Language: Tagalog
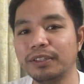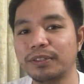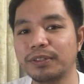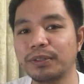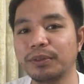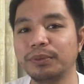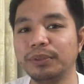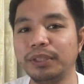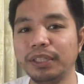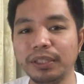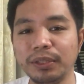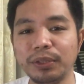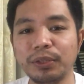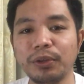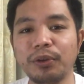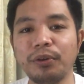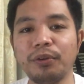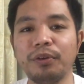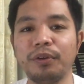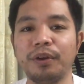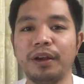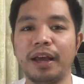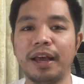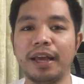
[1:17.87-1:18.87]
So
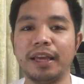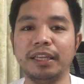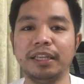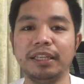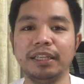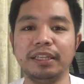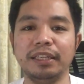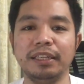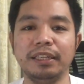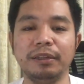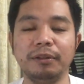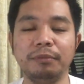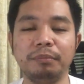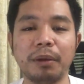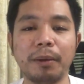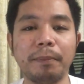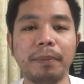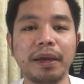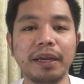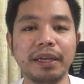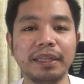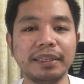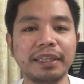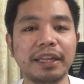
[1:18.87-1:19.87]
dito ay
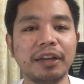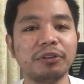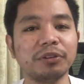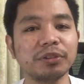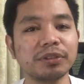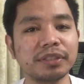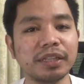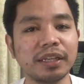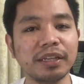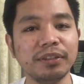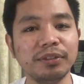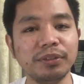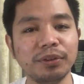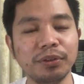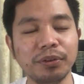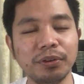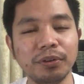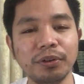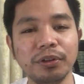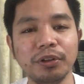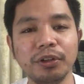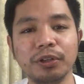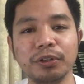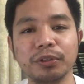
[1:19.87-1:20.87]
papakita ko sa inyo
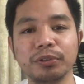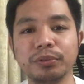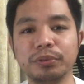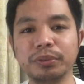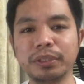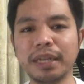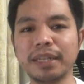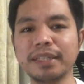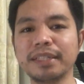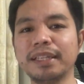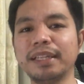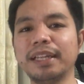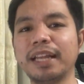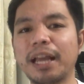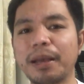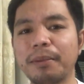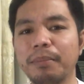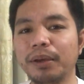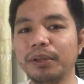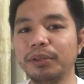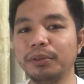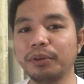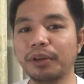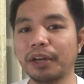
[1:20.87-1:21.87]
kung nasan nga
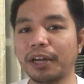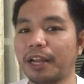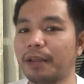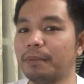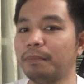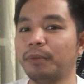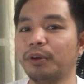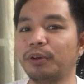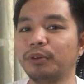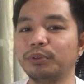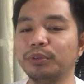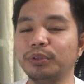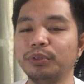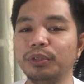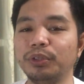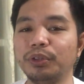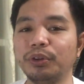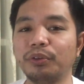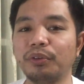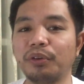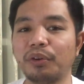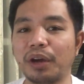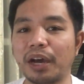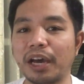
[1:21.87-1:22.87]
ba yung clap code
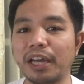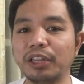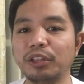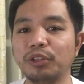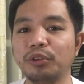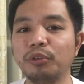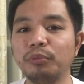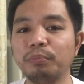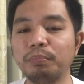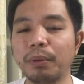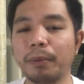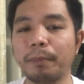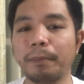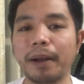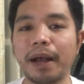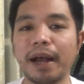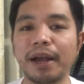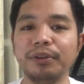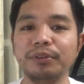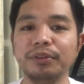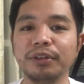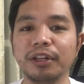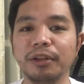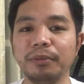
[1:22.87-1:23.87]
nyo at kung
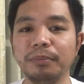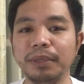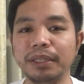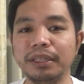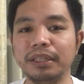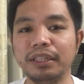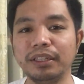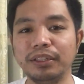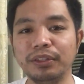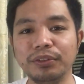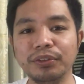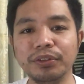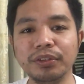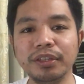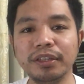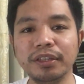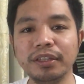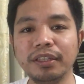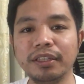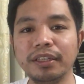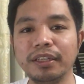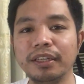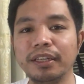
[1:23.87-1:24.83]
paano gamitin yon